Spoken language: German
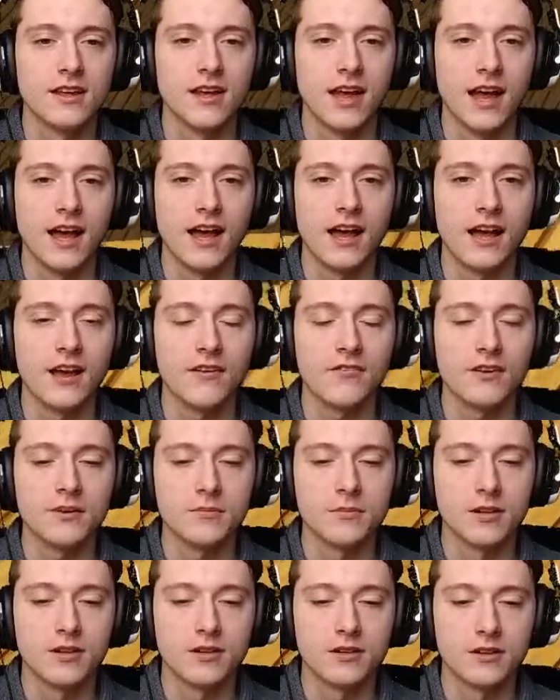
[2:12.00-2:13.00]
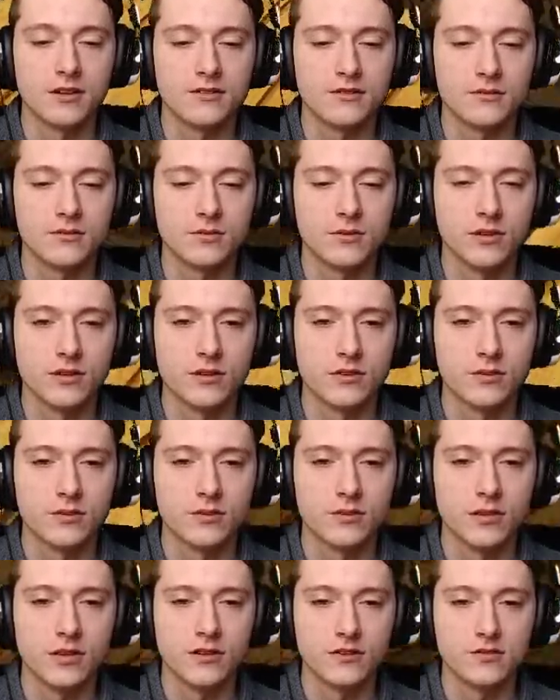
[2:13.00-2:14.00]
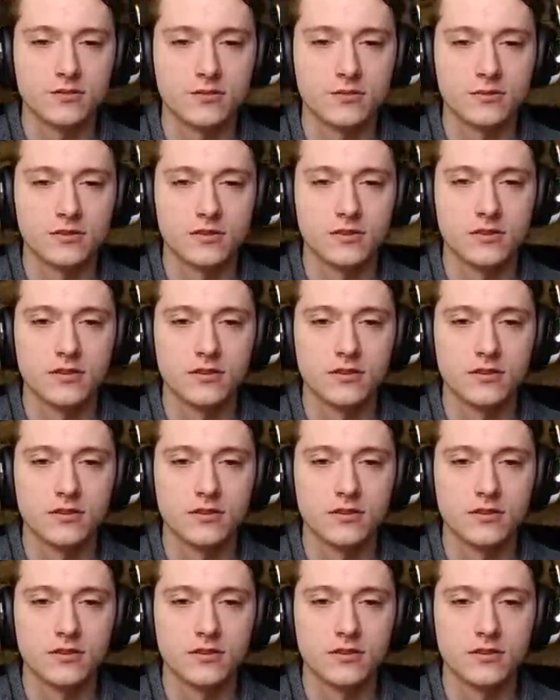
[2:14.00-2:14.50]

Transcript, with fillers: Ah, warte mal. Ach so, ja, doch. Alles gut.